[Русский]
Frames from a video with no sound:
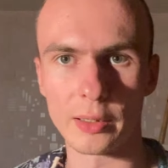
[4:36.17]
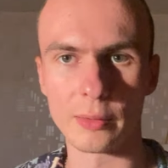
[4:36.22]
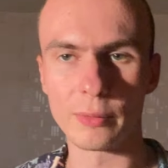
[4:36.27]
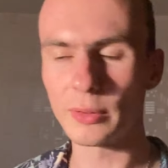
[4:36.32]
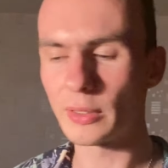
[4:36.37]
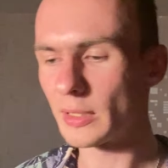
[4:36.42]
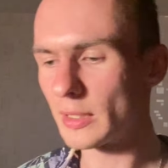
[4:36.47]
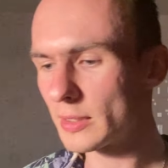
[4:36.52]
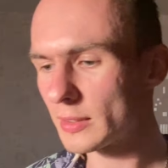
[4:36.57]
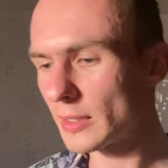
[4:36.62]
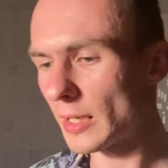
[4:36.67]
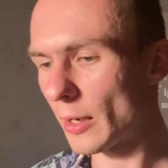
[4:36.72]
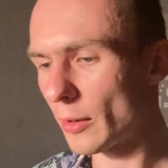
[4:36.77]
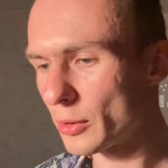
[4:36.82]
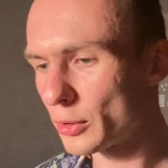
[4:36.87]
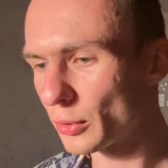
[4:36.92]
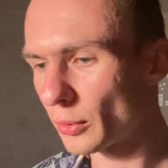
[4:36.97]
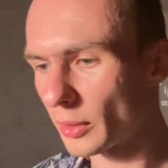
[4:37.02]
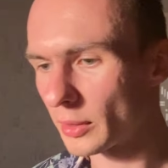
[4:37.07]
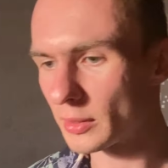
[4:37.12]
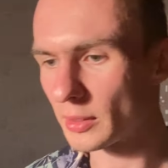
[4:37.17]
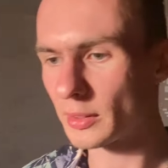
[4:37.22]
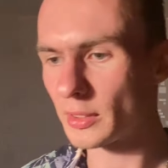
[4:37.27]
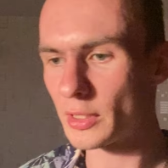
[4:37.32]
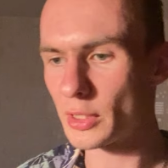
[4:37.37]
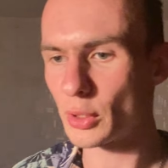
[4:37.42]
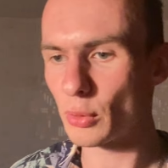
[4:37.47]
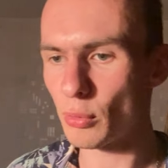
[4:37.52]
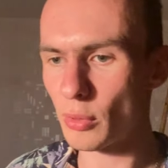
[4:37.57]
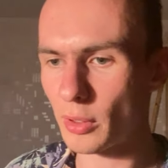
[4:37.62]
Вот не знаю еще раз из-за
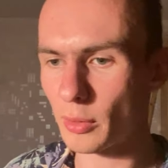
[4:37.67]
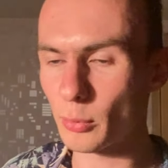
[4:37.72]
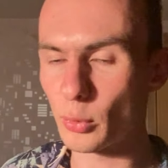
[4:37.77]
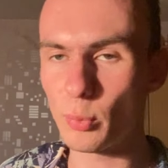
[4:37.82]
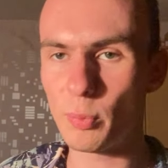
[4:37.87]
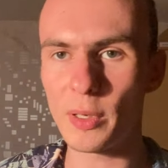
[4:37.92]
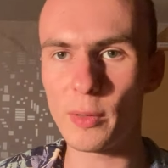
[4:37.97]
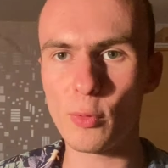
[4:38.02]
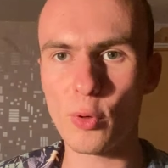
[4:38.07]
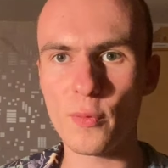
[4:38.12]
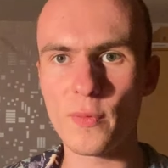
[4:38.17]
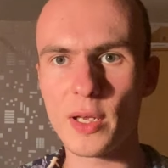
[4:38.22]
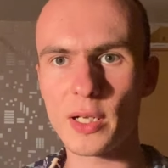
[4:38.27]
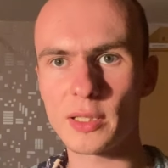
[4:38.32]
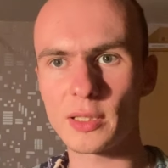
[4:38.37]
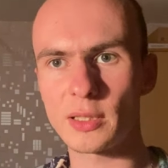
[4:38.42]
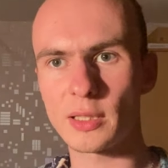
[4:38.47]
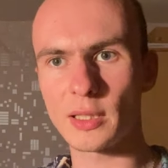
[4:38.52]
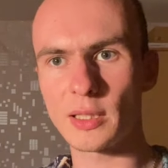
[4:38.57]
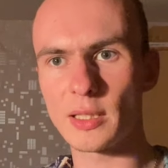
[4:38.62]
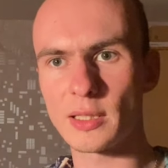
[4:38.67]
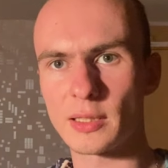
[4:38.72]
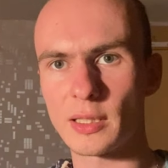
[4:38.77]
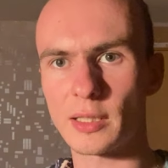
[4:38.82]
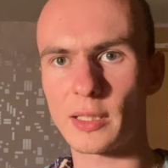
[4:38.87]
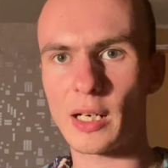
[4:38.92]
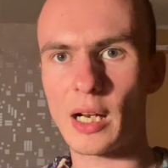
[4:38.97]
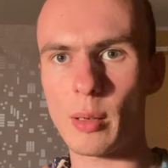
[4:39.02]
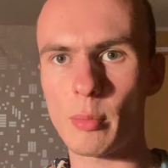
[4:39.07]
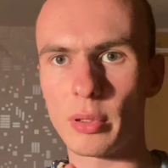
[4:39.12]
чего, но по его версии из-за
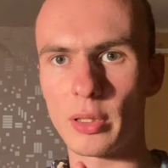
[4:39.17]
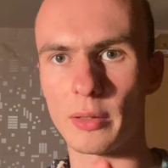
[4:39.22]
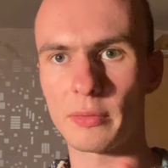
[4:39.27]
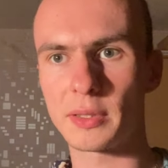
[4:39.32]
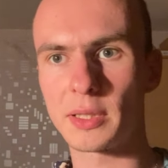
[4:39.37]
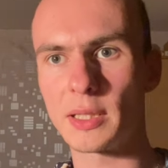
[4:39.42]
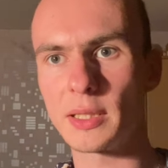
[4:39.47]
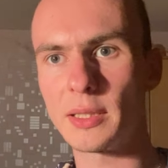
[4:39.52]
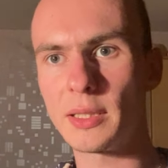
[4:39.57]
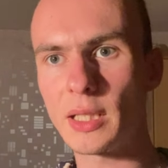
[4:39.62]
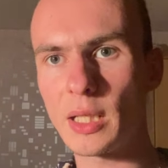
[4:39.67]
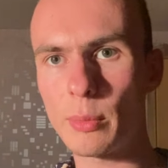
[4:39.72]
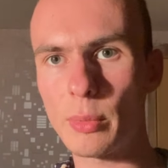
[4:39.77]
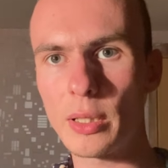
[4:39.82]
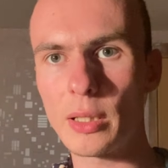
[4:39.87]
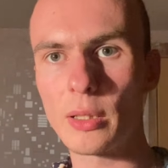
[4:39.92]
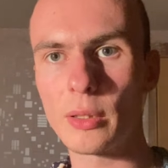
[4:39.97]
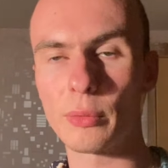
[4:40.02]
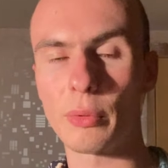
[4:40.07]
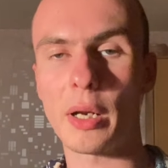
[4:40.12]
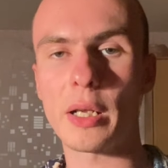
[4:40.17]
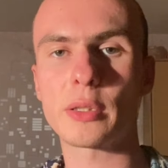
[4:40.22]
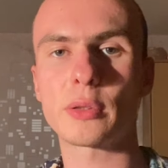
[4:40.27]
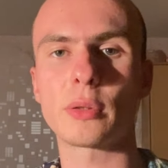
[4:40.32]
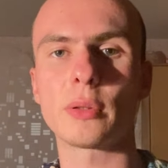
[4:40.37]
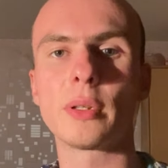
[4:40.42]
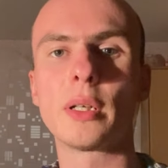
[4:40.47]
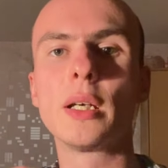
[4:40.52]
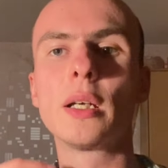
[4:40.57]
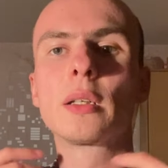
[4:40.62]
траблов с системой, раз
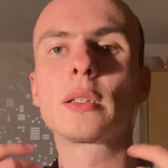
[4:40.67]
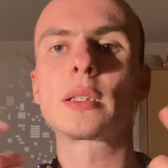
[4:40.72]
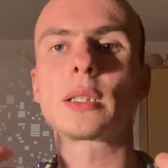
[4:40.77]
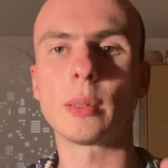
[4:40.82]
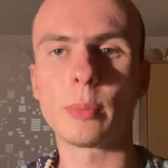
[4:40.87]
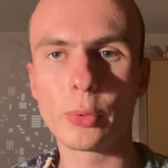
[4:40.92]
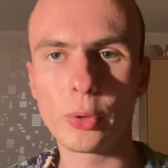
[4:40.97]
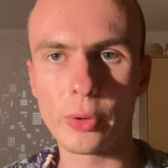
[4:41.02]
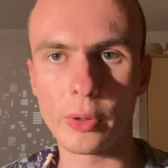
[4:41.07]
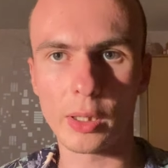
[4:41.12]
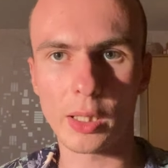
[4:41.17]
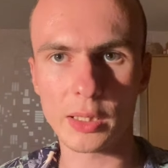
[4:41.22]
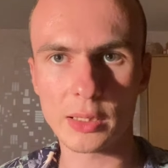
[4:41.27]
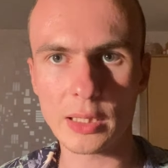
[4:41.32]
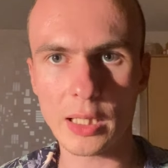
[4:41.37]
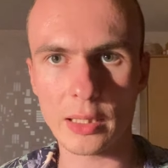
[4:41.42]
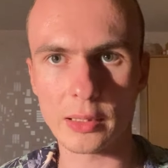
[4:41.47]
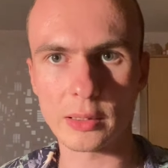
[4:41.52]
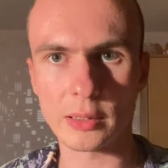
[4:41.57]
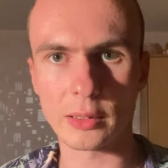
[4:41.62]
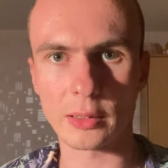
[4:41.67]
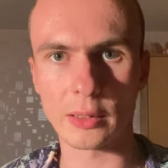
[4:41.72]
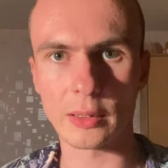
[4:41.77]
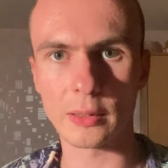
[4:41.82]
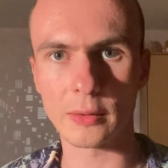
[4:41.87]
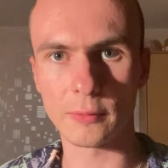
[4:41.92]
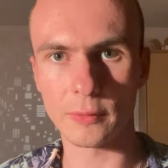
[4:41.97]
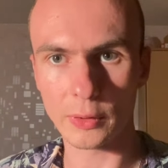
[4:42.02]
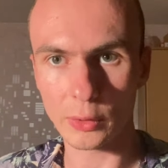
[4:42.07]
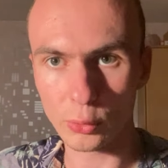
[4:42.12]
он со мной оказался
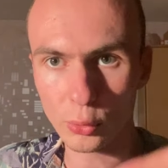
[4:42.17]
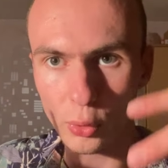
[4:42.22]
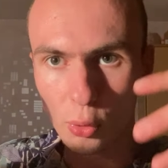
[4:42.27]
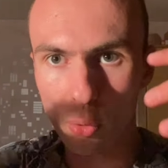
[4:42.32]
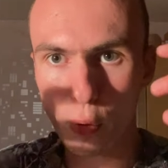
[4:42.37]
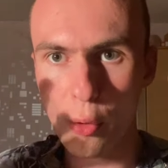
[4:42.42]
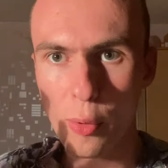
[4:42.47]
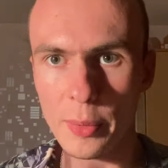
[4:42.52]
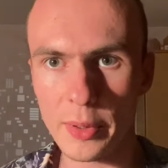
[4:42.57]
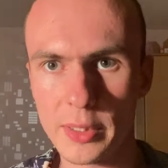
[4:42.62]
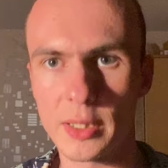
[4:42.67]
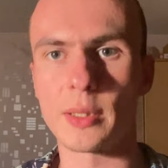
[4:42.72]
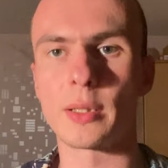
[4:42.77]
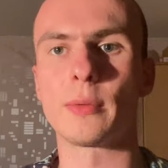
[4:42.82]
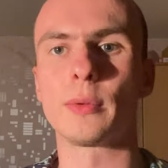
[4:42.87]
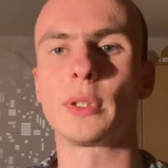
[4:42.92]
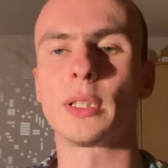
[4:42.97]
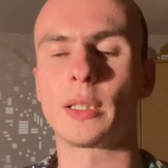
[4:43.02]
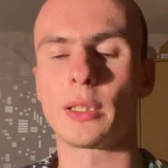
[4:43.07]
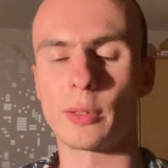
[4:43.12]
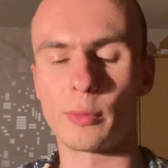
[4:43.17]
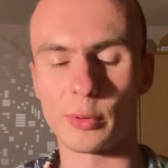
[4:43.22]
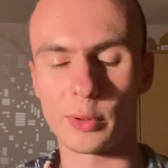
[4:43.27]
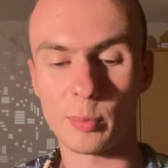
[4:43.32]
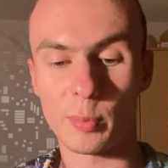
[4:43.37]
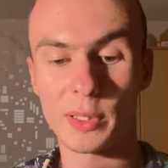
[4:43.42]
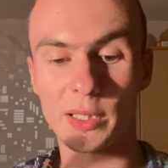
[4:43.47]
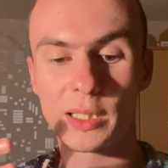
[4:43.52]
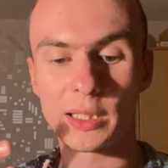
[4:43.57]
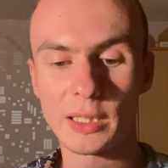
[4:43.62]
в одной комнате, вот этой вот
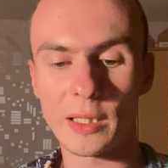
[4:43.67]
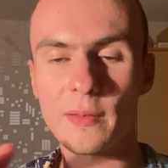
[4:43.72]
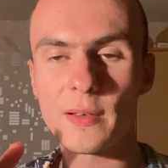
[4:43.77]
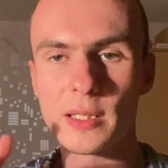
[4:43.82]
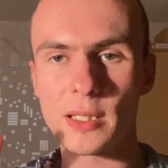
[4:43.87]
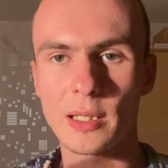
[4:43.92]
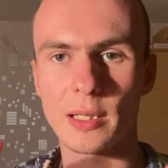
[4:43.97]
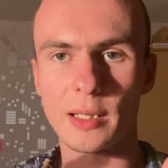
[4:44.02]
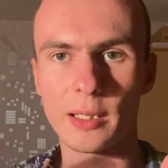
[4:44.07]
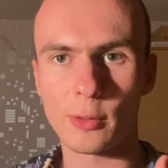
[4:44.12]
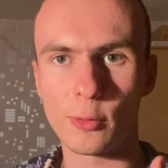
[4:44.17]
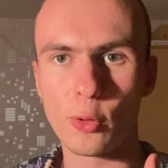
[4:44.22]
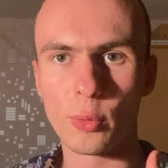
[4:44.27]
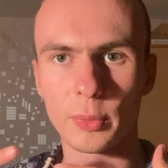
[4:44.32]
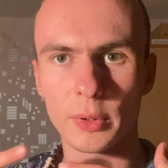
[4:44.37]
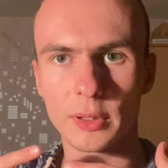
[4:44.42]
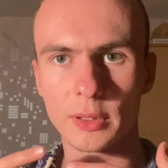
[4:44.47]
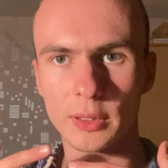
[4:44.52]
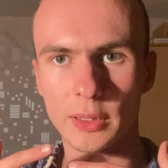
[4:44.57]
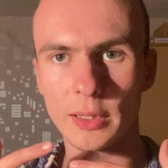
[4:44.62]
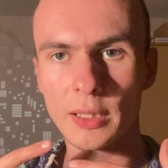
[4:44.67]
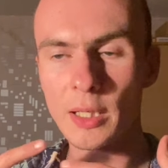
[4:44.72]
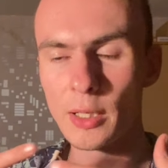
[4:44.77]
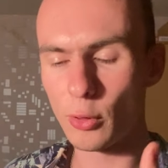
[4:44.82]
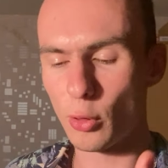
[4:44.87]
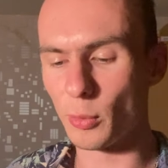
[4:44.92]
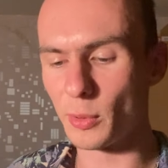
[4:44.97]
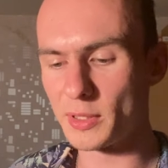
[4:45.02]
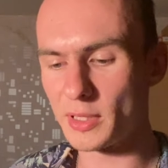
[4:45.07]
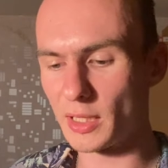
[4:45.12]
подготовительной комнаты,
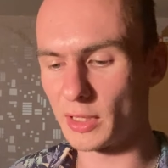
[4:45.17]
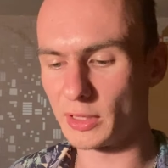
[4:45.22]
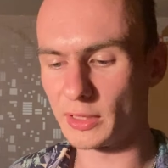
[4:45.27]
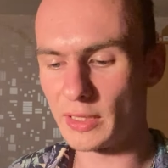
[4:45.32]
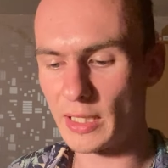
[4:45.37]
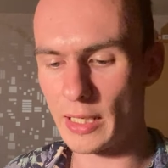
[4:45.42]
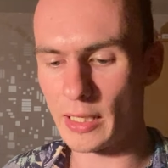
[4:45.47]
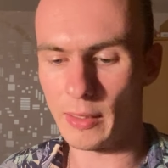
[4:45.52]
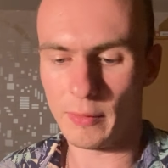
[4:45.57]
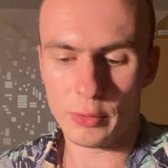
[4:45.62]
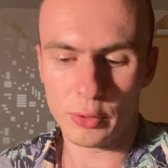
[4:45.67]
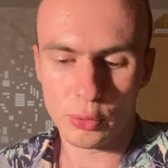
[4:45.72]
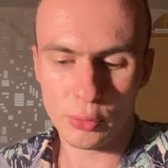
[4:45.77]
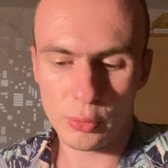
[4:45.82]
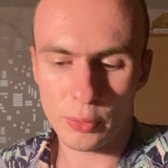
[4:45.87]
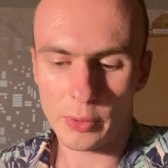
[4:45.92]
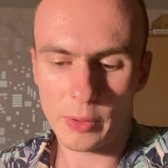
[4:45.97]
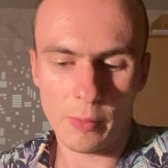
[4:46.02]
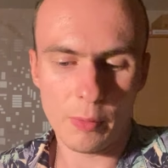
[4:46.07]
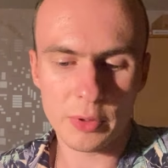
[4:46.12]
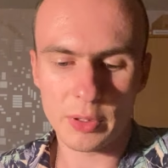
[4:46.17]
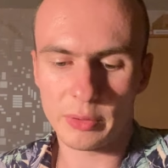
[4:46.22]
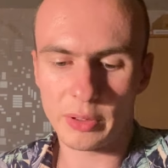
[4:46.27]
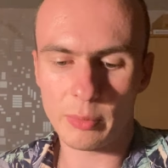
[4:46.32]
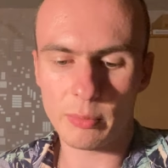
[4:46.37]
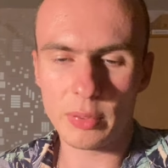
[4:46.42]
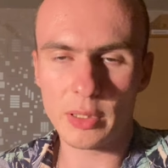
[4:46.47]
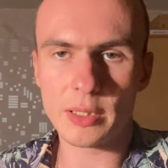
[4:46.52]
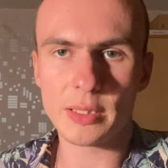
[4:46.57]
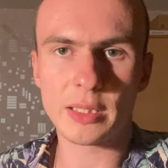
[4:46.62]
комнате ожидания, все у него там, в общем-то,
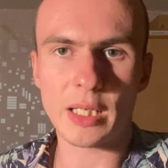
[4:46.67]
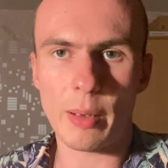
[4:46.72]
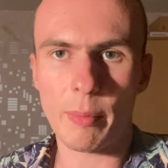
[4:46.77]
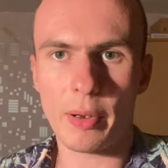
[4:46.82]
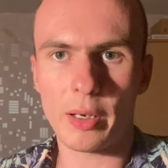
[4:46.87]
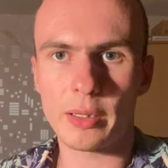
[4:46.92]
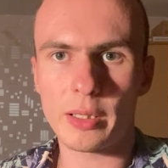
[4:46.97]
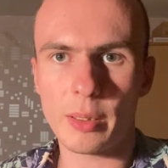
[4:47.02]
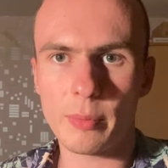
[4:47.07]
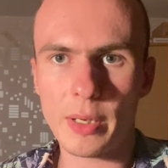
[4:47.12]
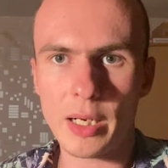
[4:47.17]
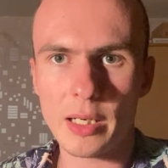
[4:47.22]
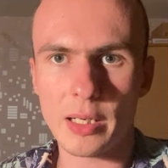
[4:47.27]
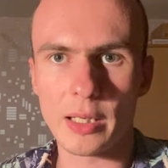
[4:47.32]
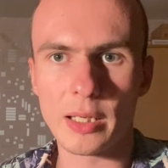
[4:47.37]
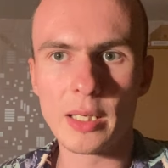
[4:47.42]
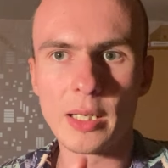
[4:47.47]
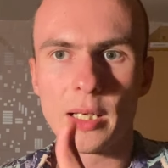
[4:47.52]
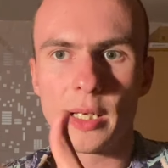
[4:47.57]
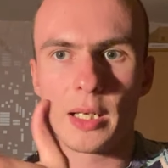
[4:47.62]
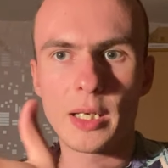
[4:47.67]
было из камеры нормально,